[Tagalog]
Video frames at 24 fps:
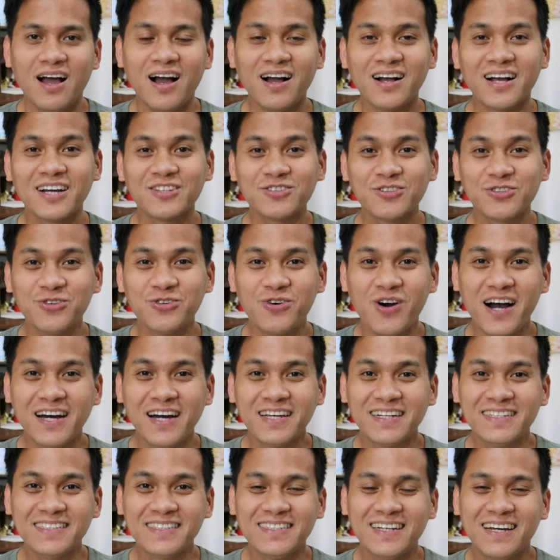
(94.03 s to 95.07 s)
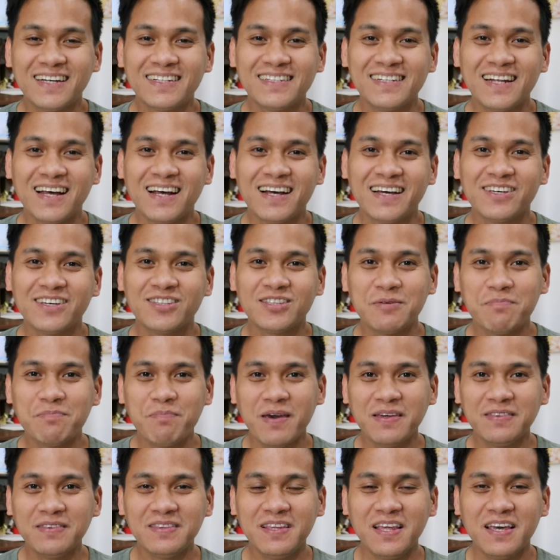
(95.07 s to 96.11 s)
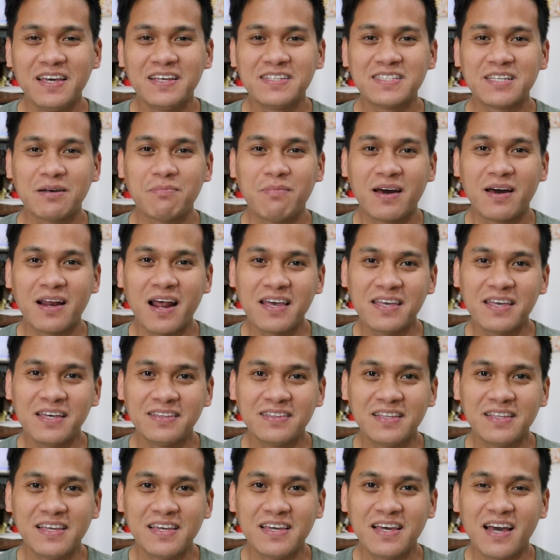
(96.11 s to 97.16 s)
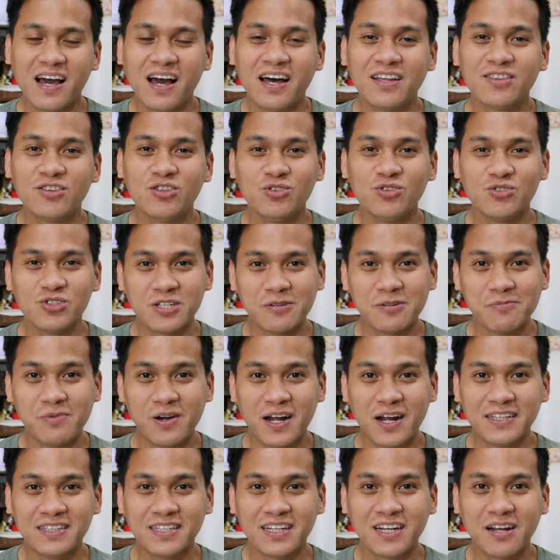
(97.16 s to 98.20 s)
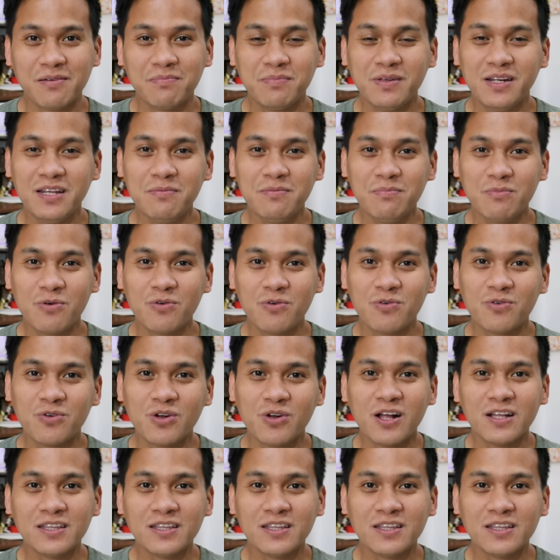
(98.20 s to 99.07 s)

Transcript: Ang katotohanan niyan ay depende sa variety at yung sa brand na nabili mong